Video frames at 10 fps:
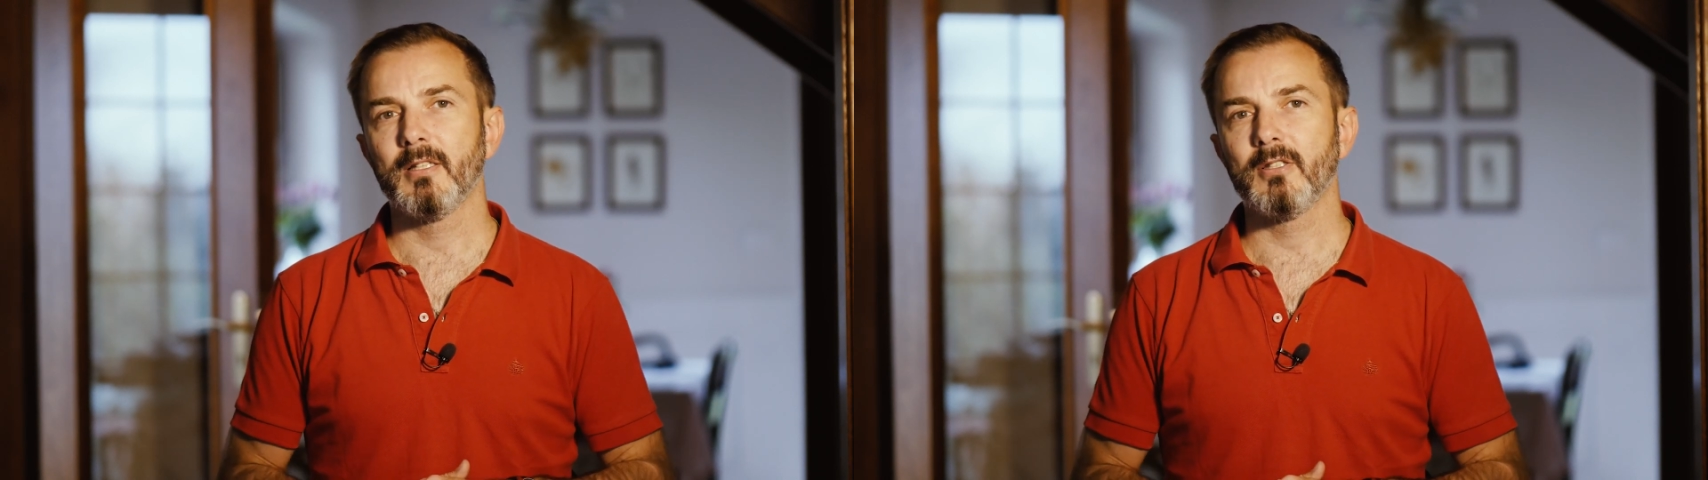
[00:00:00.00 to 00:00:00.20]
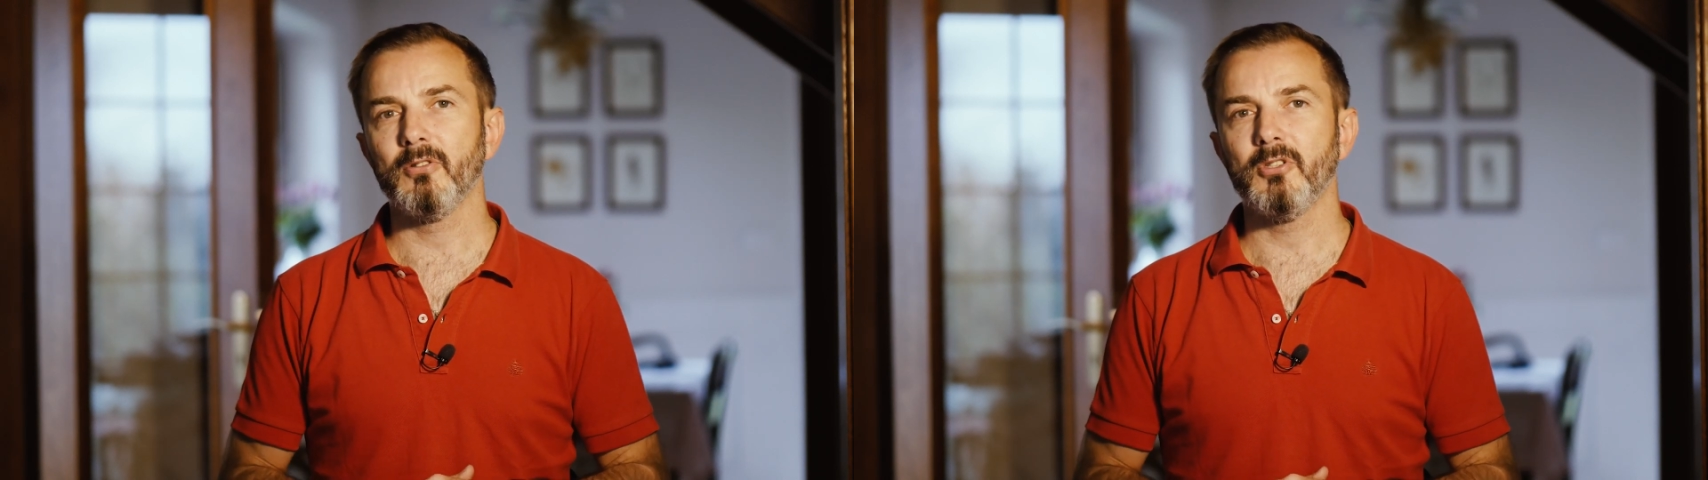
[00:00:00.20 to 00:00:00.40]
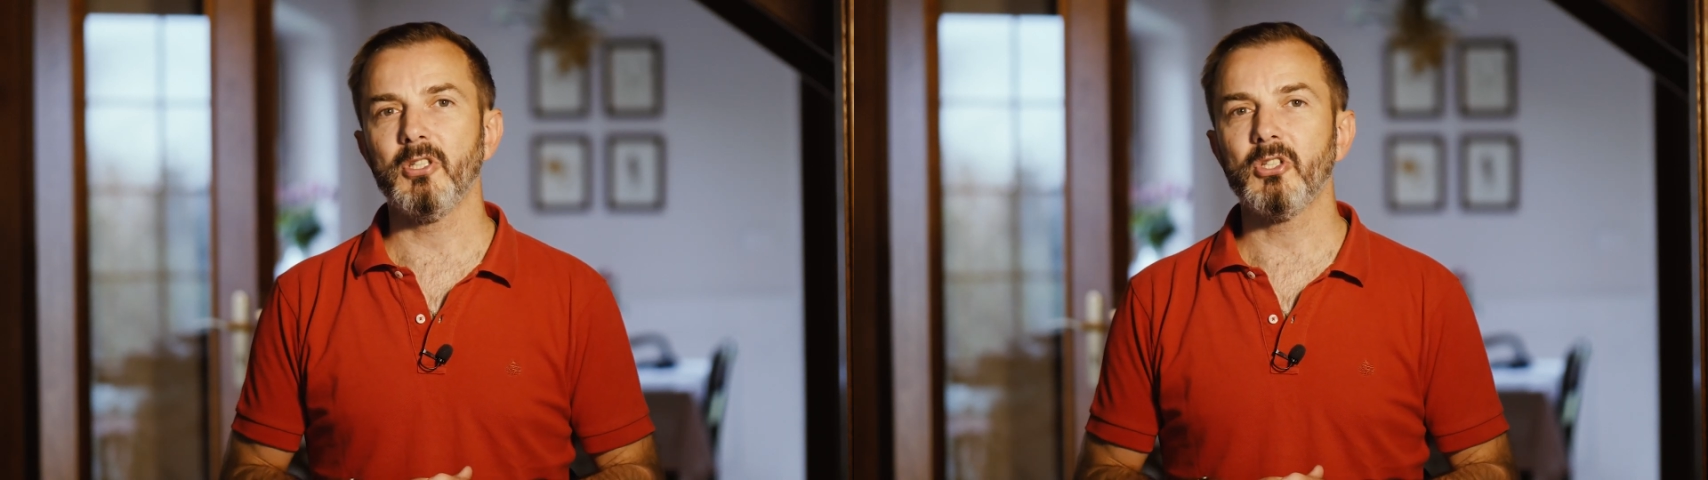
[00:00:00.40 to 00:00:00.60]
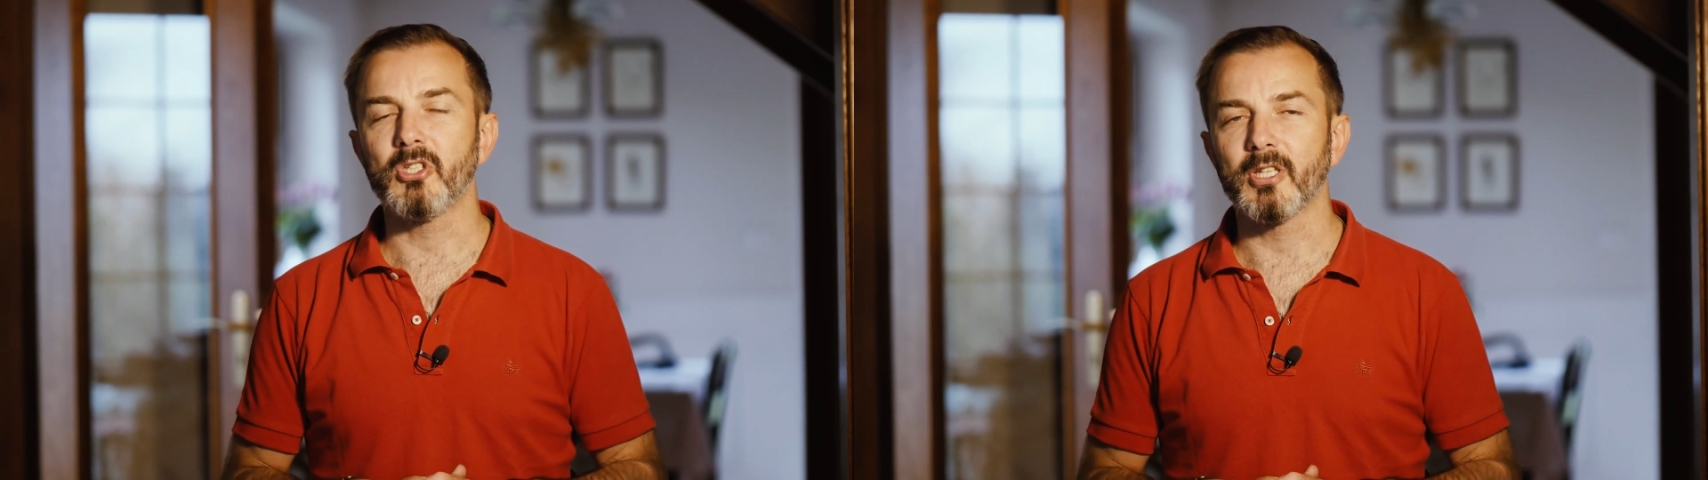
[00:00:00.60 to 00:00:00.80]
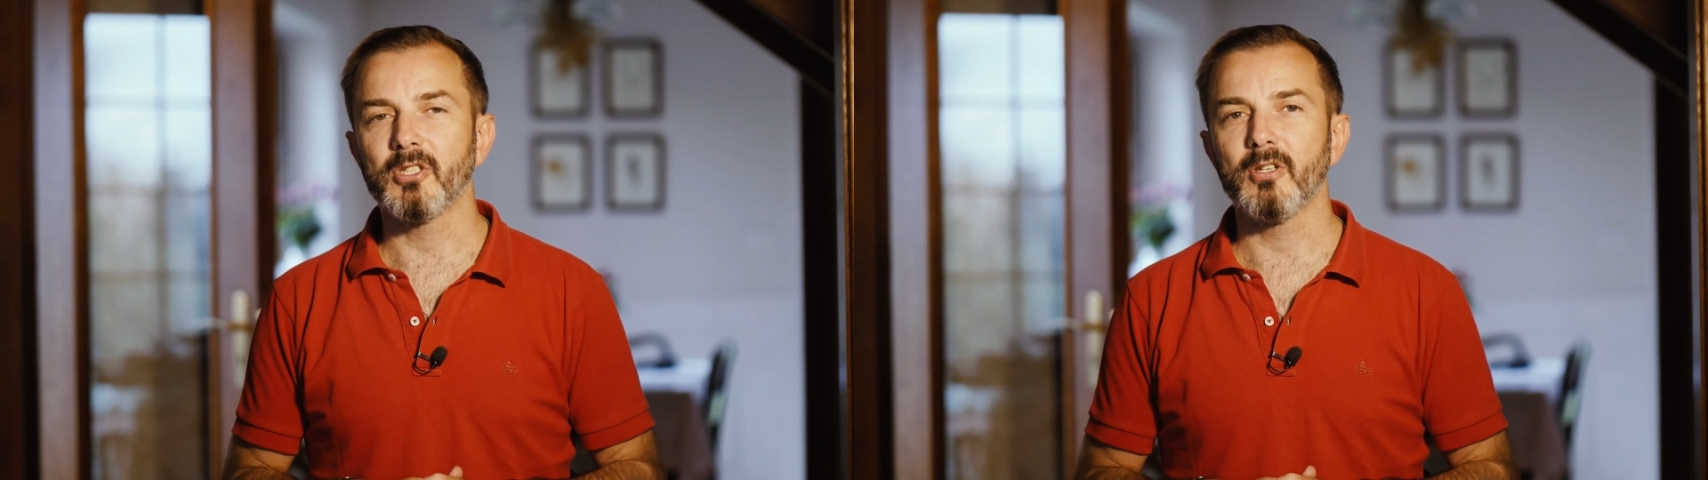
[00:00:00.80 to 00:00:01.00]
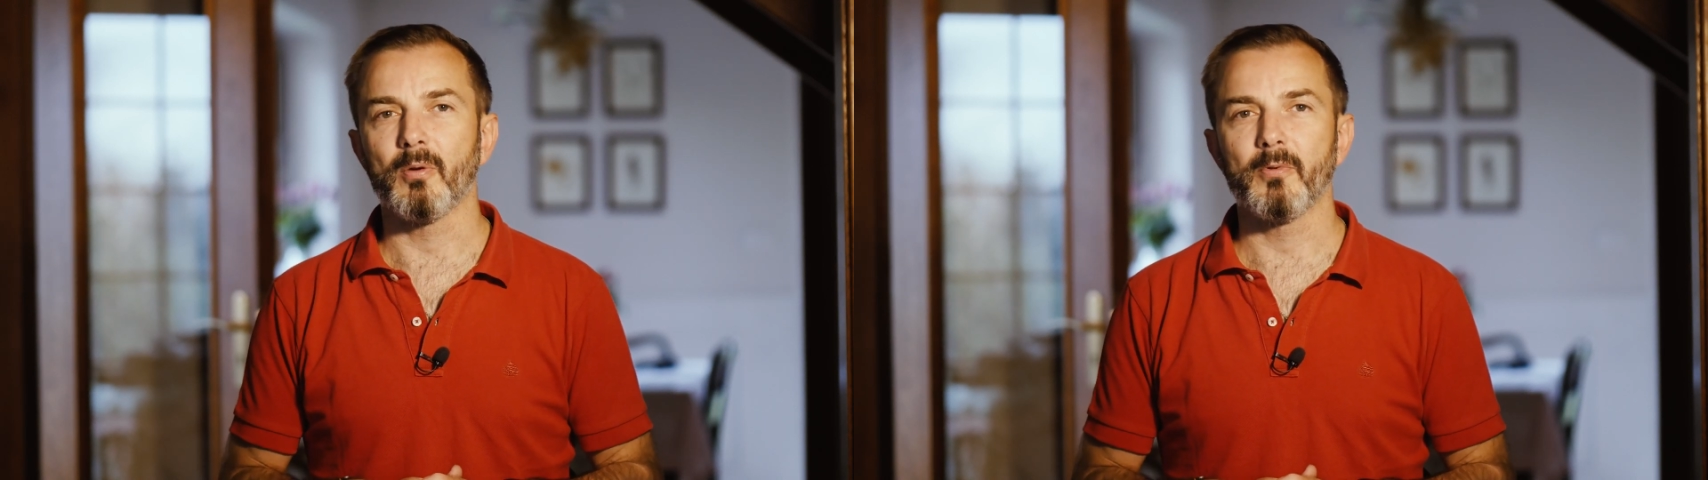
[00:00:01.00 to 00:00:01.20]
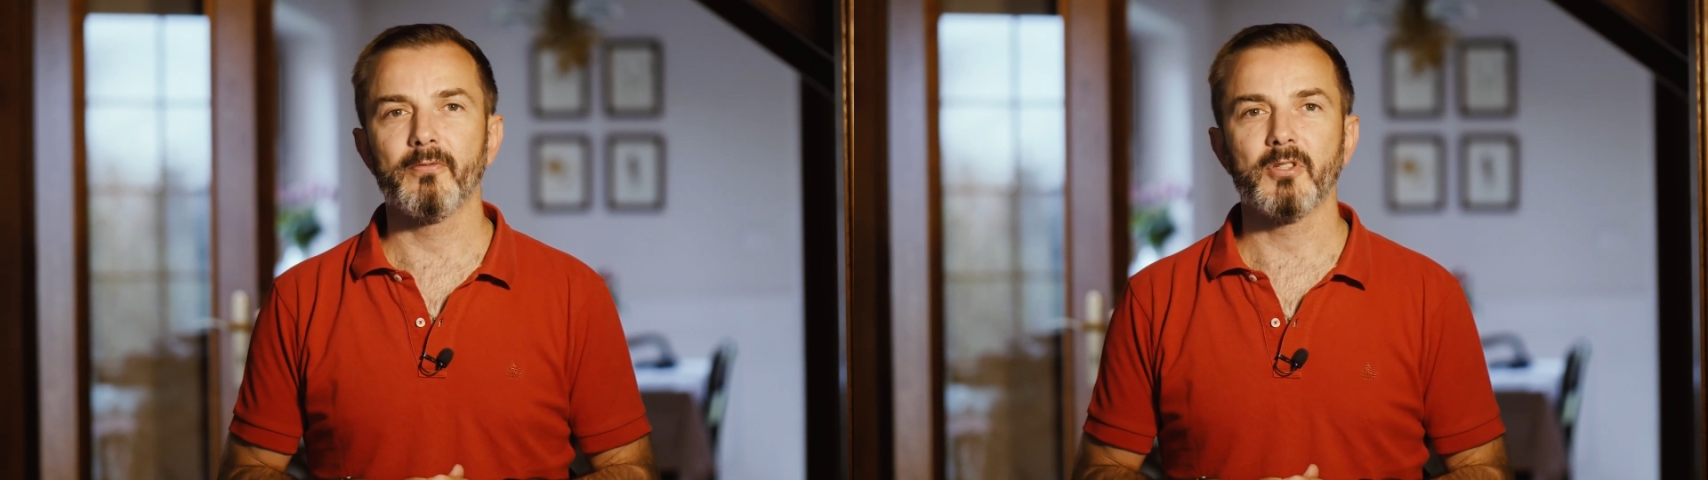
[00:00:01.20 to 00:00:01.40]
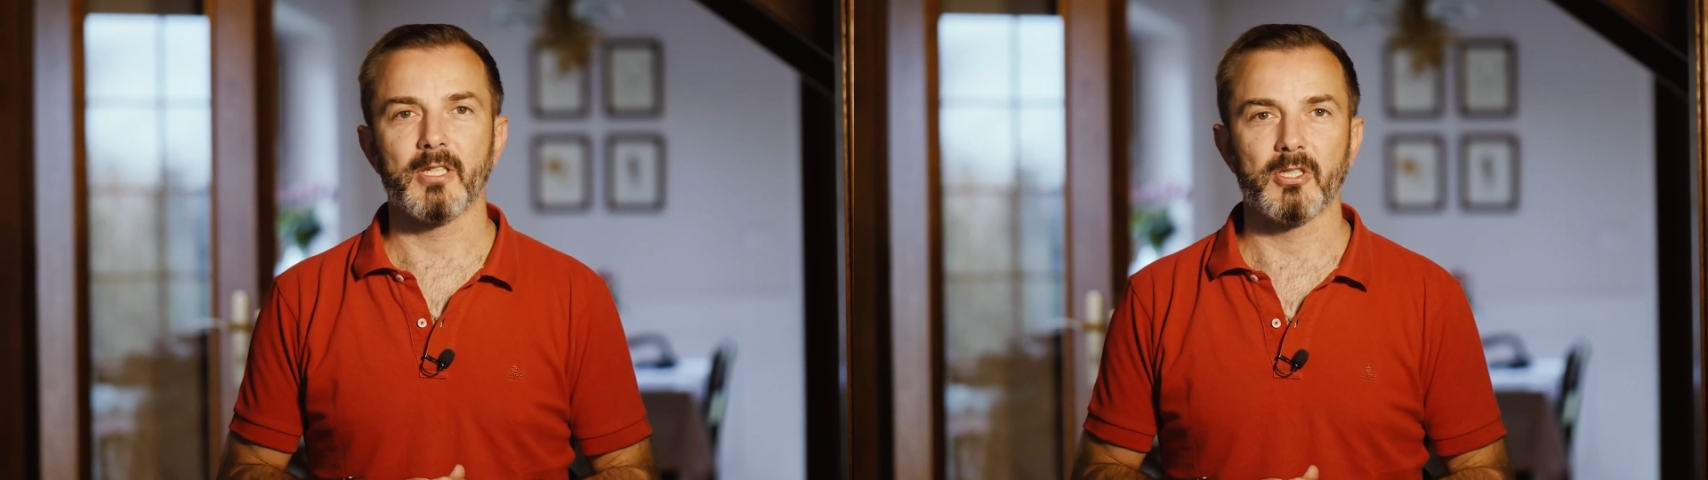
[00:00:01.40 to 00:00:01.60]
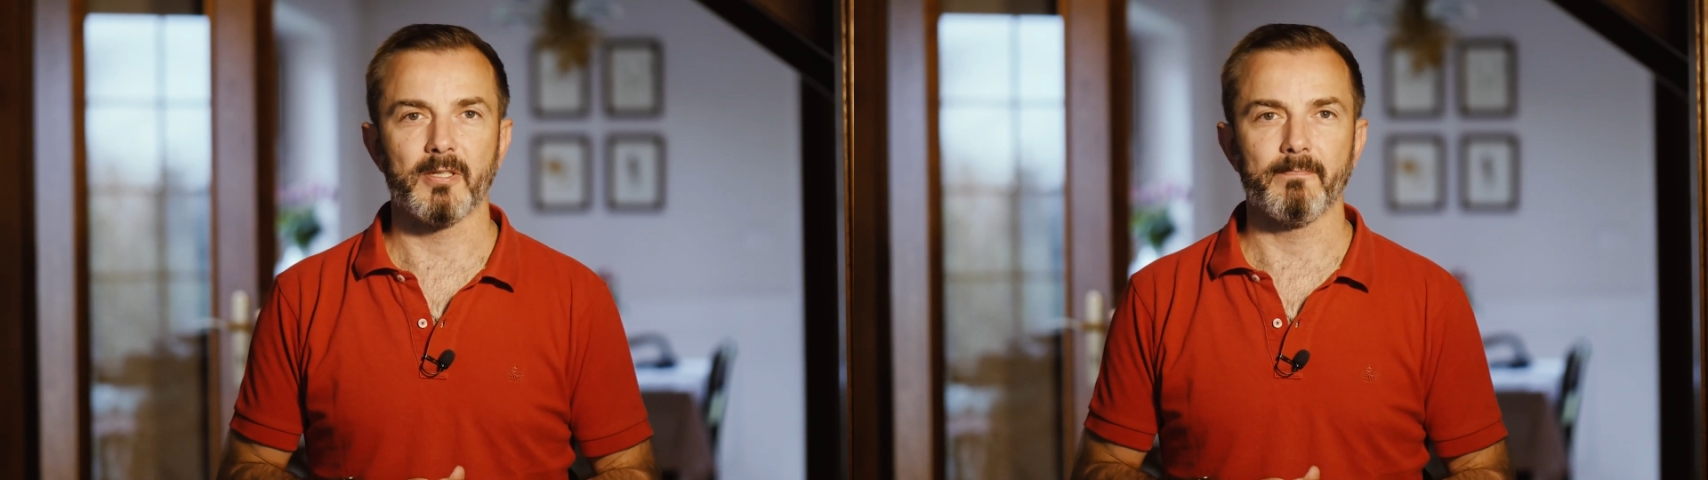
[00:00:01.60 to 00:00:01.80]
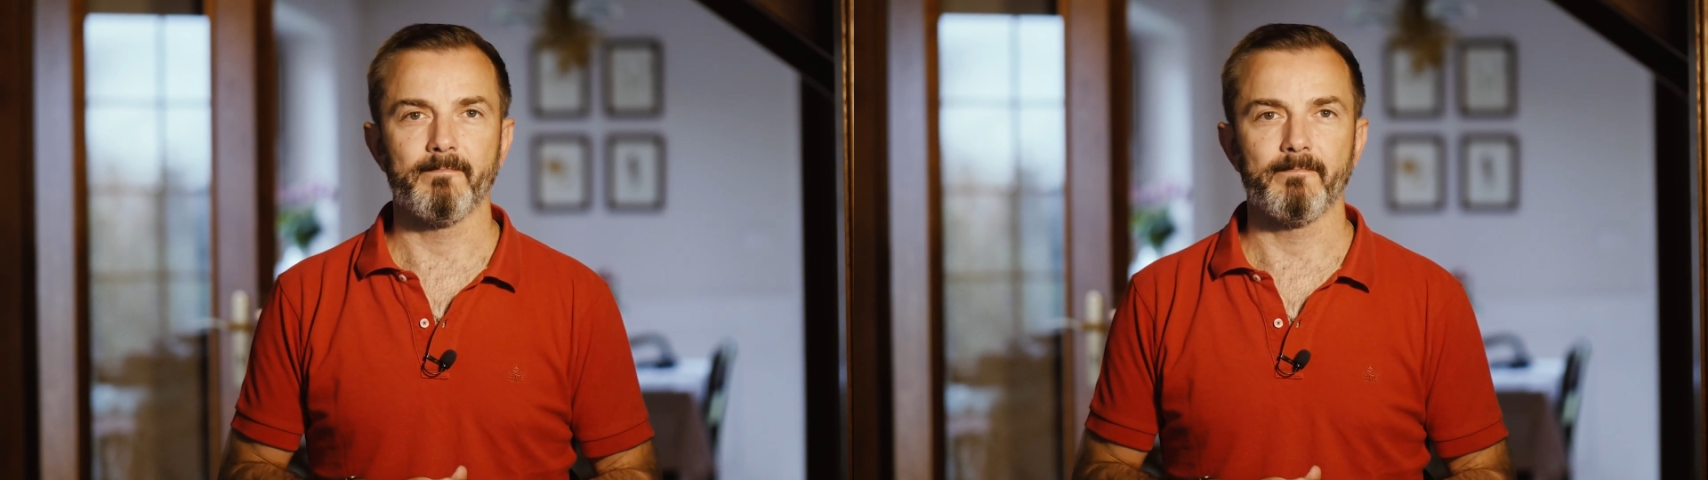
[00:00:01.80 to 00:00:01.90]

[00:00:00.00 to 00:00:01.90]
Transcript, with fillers: co ich dzieci robią w sieci.